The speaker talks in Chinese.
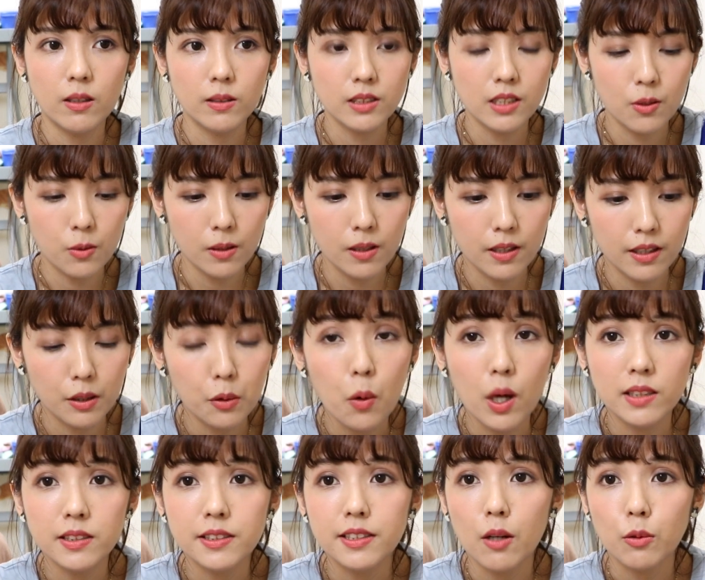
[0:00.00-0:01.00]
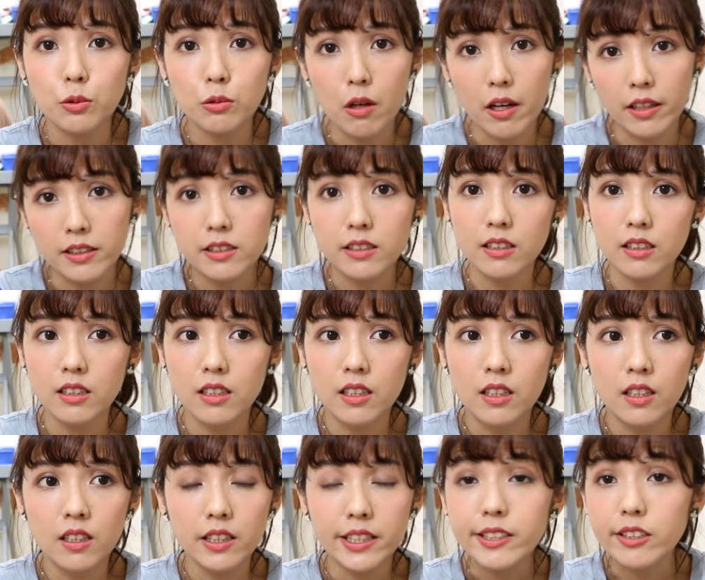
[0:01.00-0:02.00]
而且我可以光脚穿着
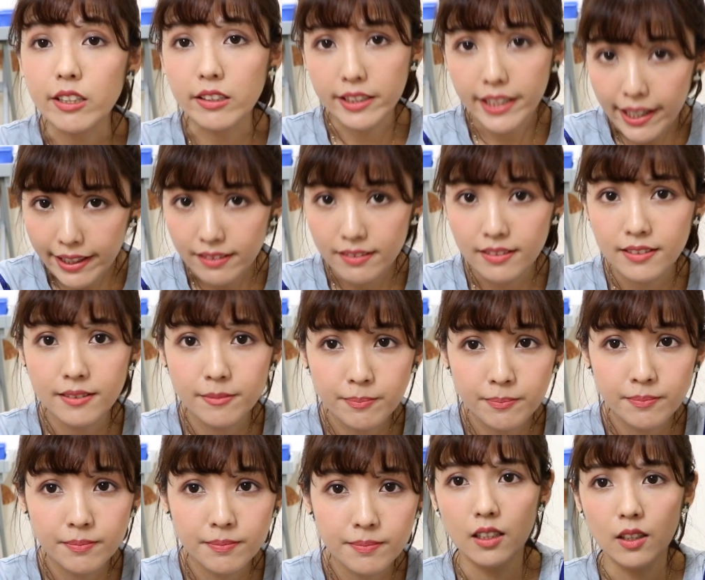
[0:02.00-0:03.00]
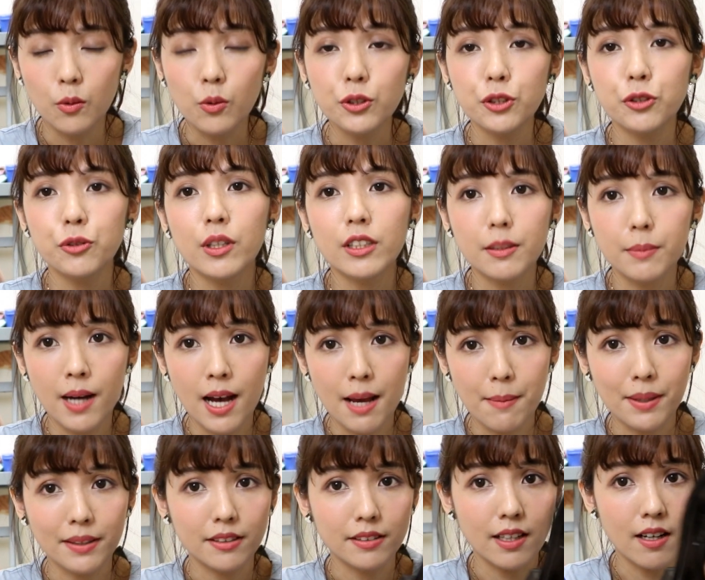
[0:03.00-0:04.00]
一整天。我希望你们还
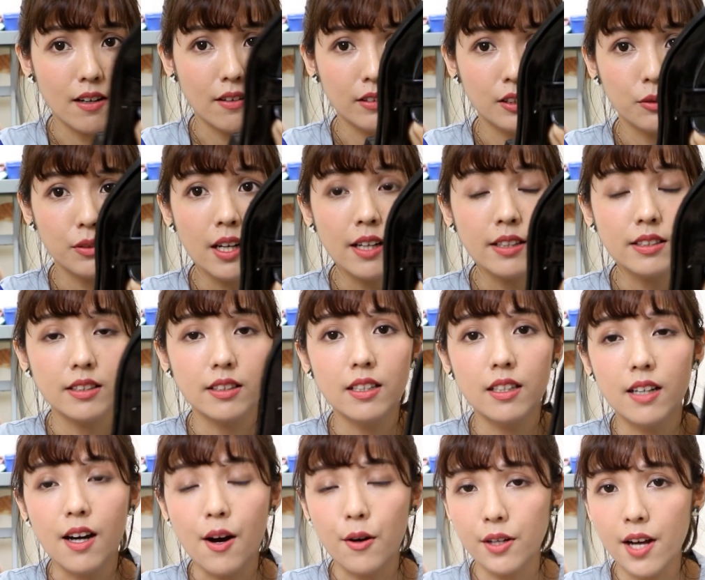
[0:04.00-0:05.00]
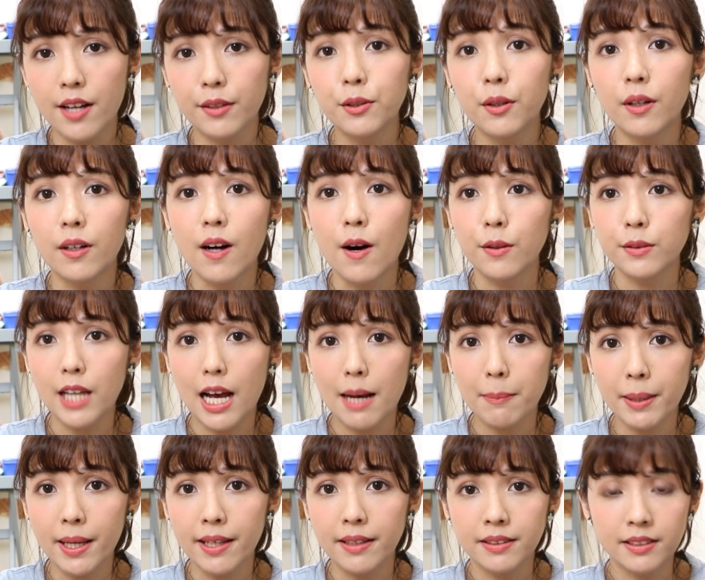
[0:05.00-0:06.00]
买得到，因为它真的很好看又很好搭
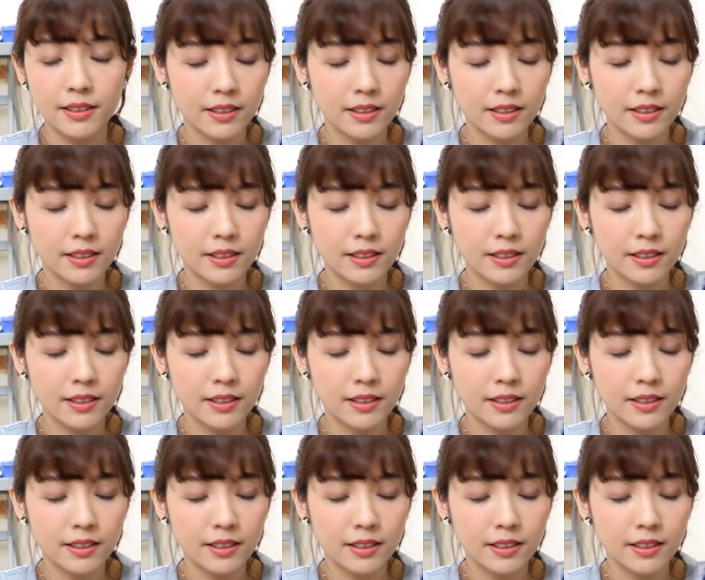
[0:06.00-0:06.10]
配。